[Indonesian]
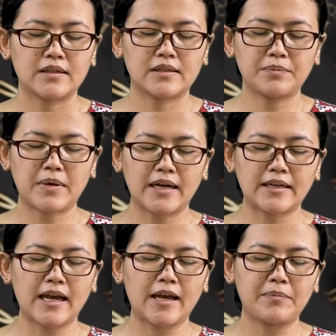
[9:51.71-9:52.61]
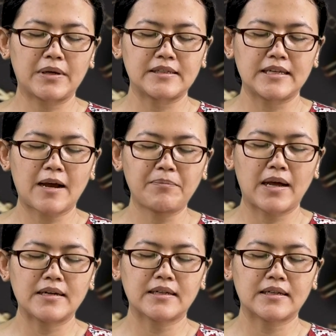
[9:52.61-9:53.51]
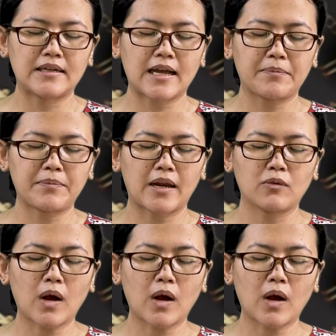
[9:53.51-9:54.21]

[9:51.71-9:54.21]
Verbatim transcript: sebagai persiapan kegenapan